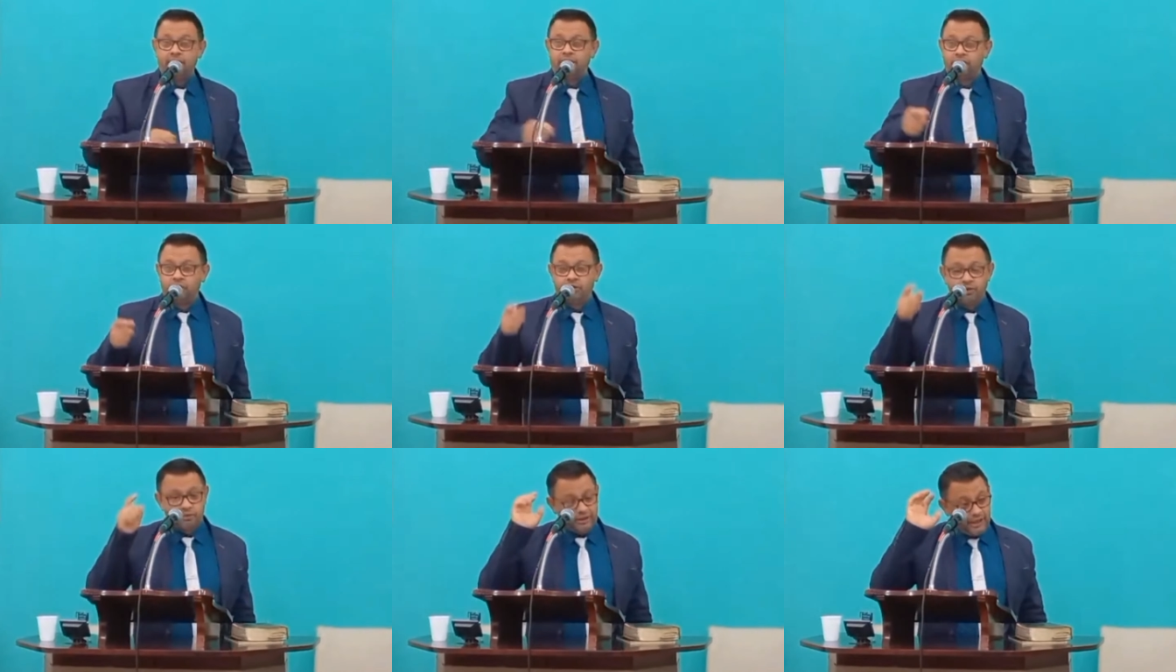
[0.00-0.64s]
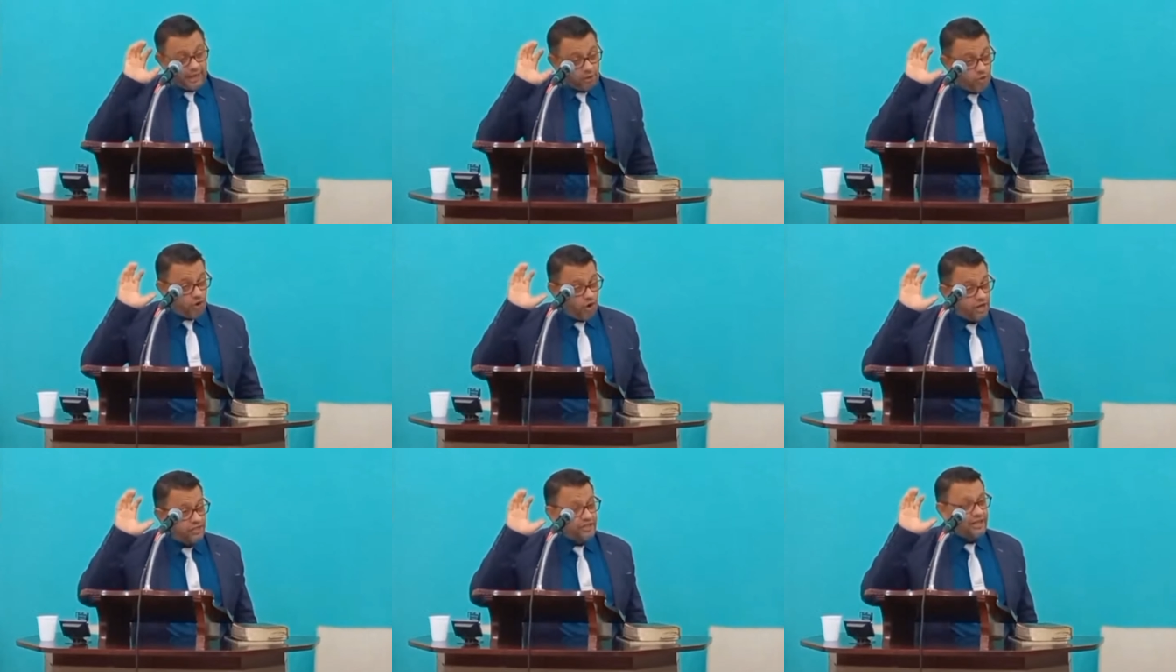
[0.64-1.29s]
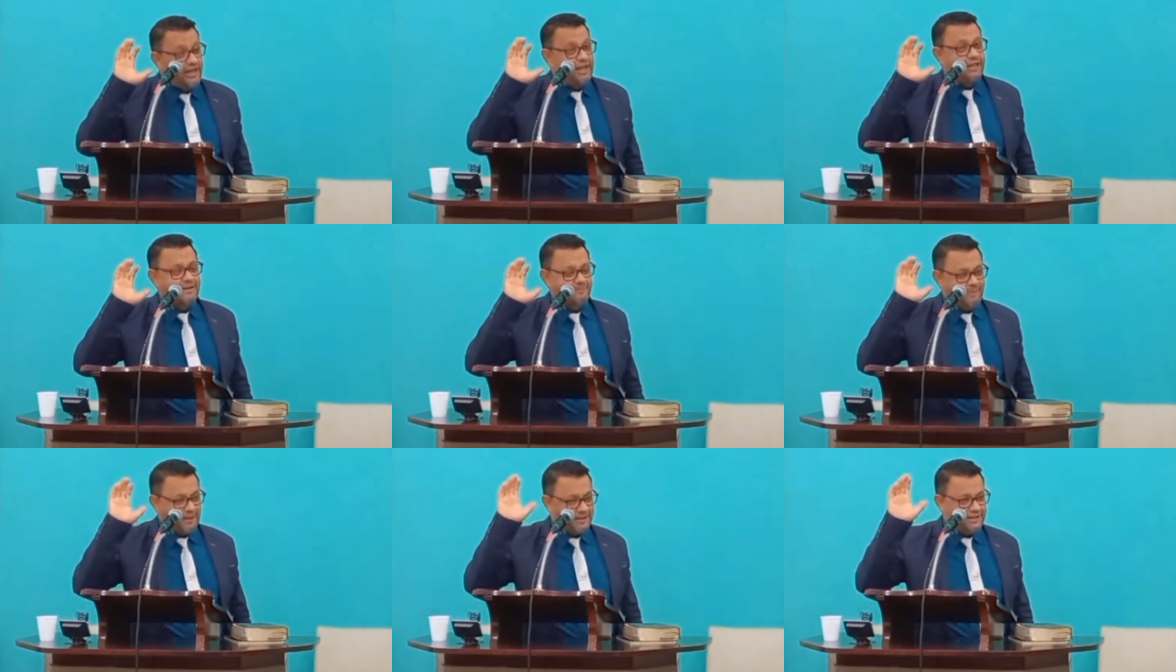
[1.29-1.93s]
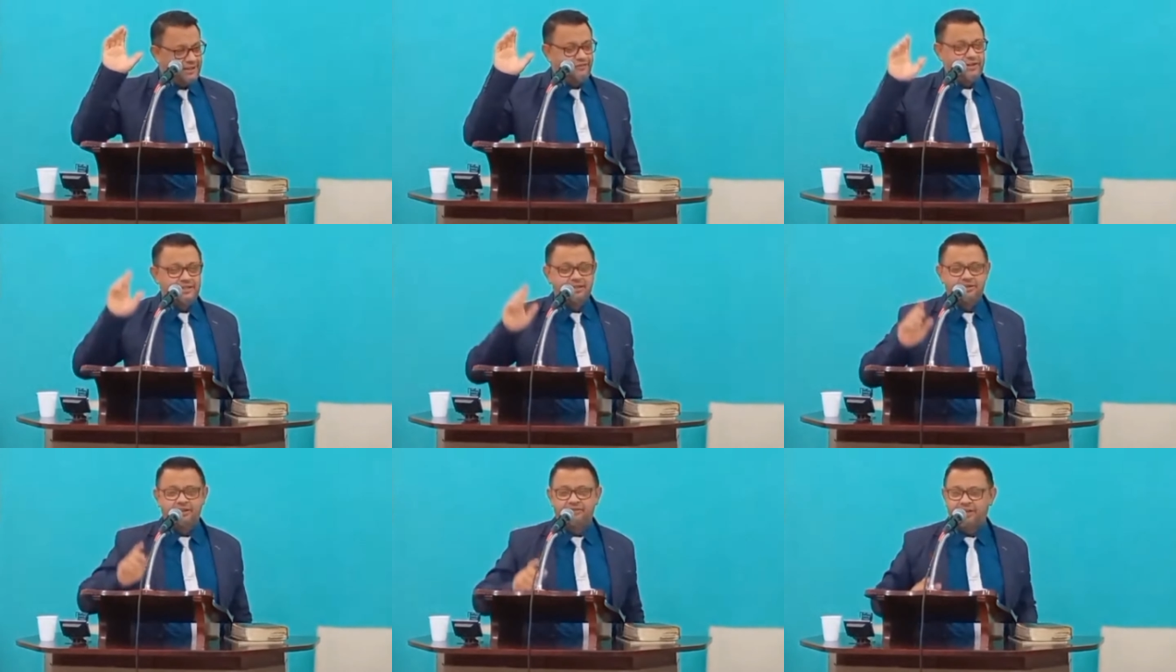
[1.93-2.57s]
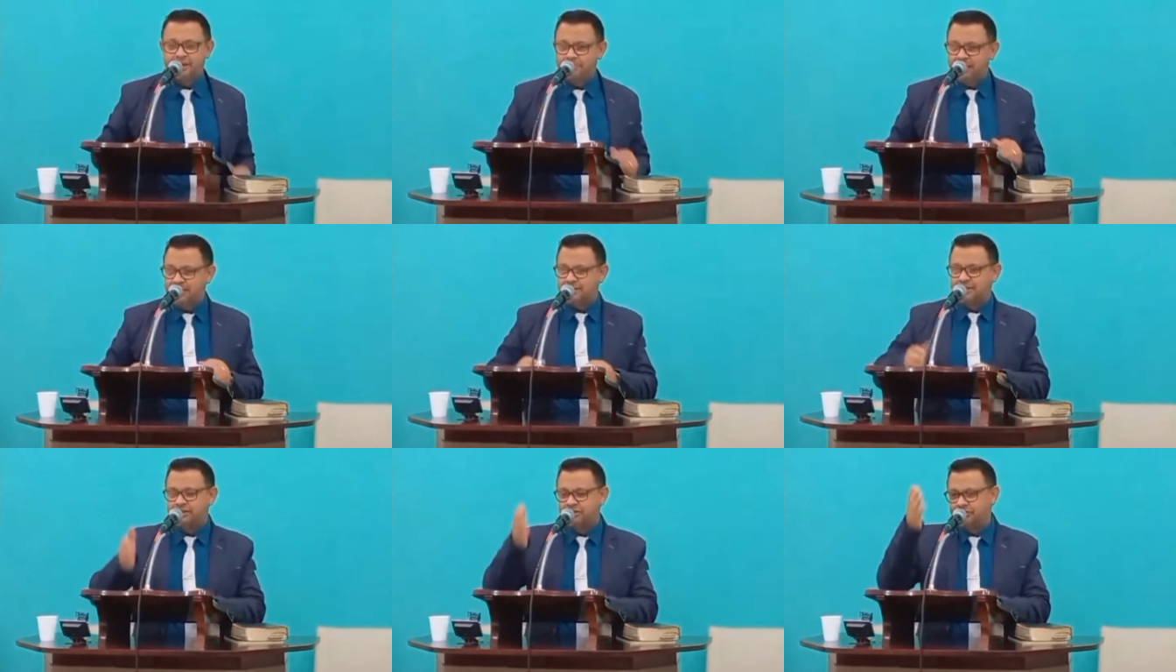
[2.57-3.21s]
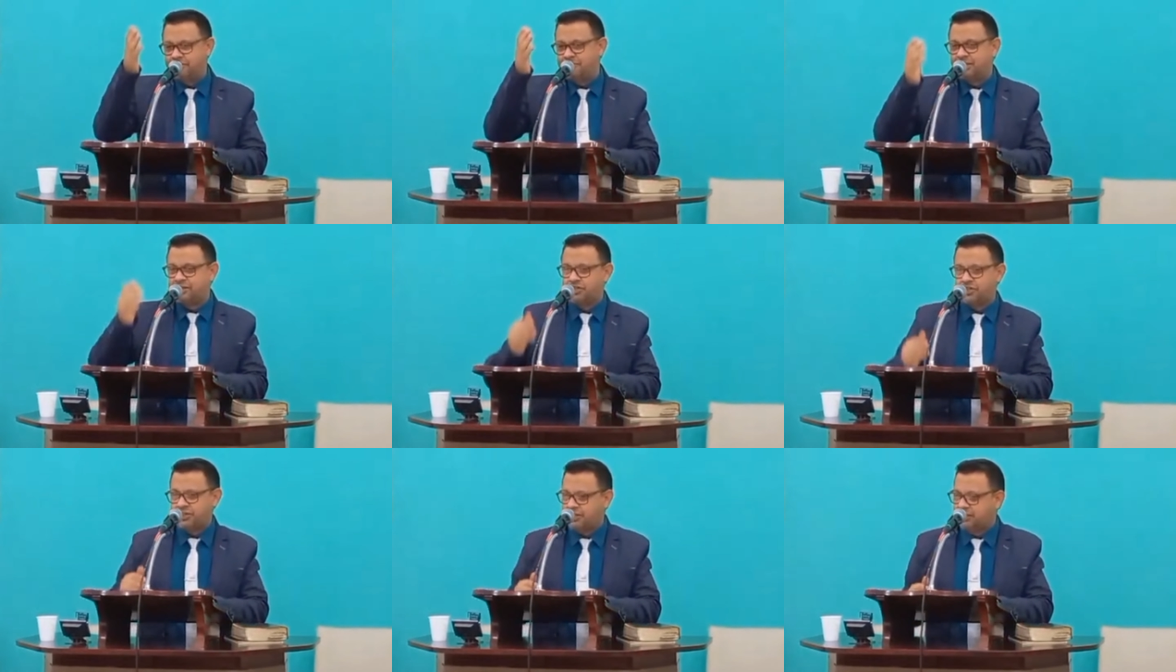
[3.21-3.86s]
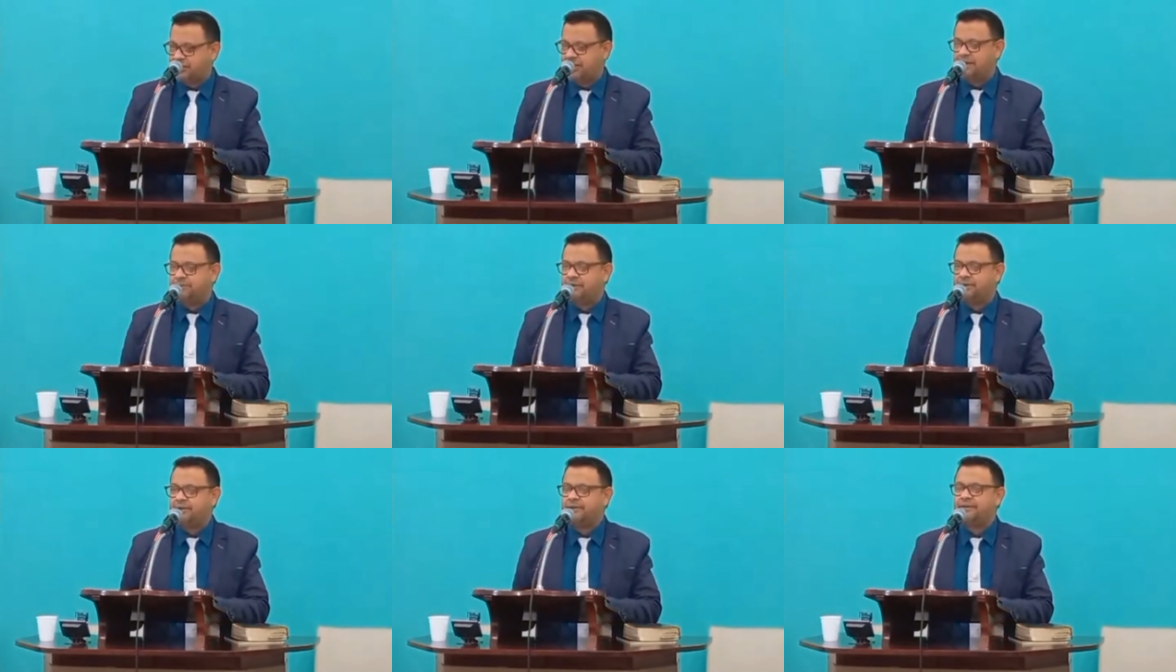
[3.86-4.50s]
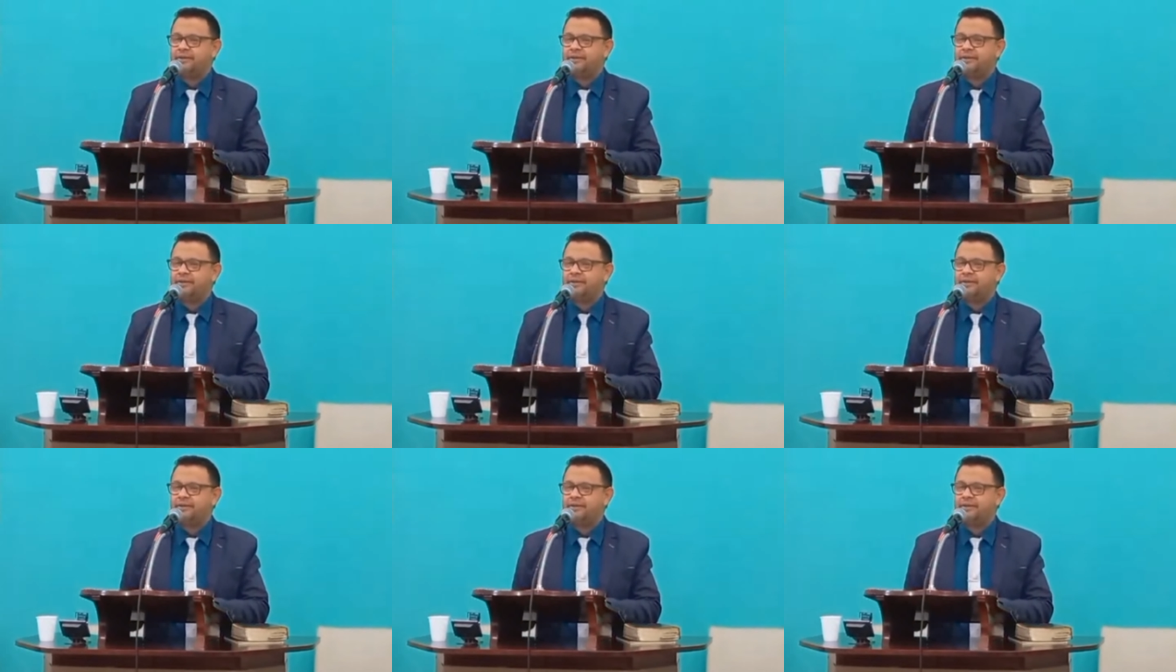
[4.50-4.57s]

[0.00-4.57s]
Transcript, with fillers: Eu não recordo direito, né? Parecia que fazia nós ficar abraçados. Talvez a irmã Cristina lembra.